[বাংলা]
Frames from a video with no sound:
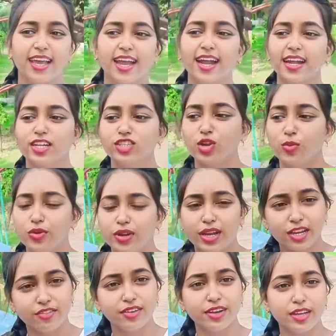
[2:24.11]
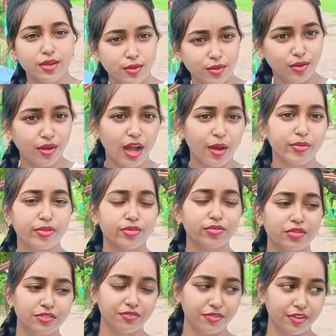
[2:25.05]
এখানে সব রেডি ফেডি হলো আমি
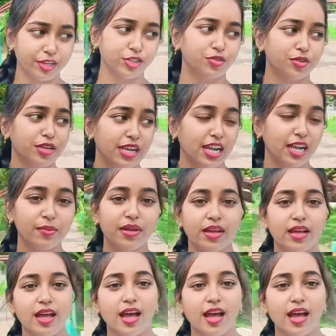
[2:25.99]
একটুখানি ফ্রেশ হয়ে নিলাম